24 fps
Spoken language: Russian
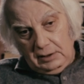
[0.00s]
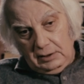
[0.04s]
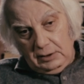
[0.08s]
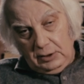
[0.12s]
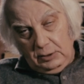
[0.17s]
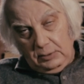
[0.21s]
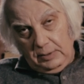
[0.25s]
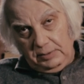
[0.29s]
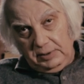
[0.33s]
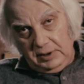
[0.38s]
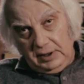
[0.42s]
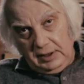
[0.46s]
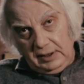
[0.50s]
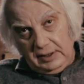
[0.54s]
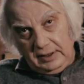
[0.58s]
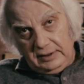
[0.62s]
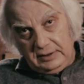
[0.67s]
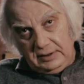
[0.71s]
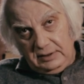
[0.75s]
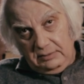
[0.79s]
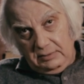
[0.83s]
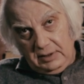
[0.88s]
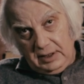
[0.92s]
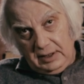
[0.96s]
Любопытно,
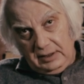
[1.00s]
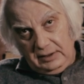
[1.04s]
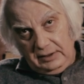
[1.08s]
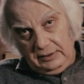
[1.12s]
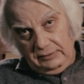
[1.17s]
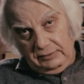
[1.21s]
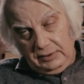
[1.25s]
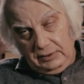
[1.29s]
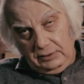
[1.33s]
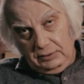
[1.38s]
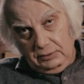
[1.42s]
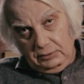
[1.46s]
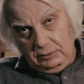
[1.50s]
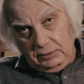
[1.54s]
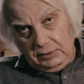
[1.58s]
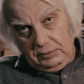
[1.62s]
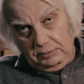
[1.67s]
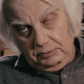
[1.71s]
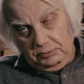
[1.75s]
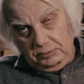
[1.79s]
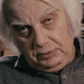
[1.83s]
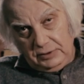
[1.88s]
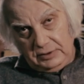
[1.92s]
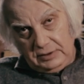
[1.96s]
как себя они
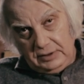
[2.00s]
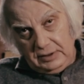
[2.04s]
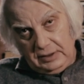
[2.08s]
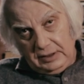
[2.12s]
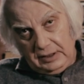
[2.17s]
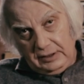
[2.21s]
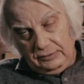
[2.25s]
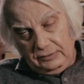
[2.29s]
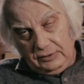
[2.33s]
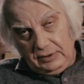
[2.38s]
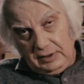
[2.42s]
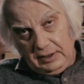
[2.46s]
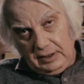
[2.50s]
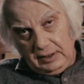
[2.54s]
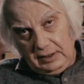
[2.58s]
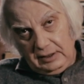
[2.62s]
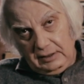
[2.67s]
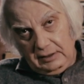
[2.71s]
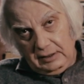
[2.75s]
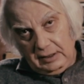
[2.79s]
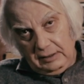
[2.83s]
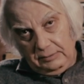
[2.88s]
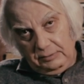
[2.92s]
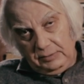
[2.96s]
ведут после того,
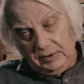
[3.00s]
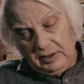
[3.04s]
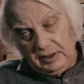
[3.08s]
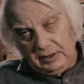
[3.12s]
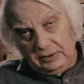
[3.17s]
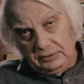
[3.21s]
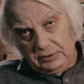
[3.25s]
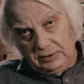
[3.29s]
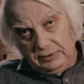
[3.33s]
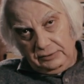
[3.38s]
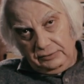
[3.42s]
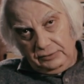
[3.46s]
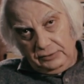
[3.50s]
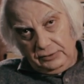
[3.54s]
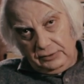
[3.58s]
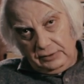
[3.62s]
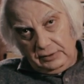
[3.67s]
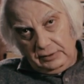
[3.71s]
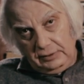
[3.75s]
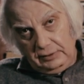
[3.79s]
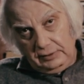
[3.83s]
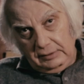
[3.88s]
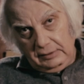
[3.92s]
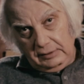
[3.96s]
как
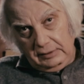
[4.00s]
обнаруживают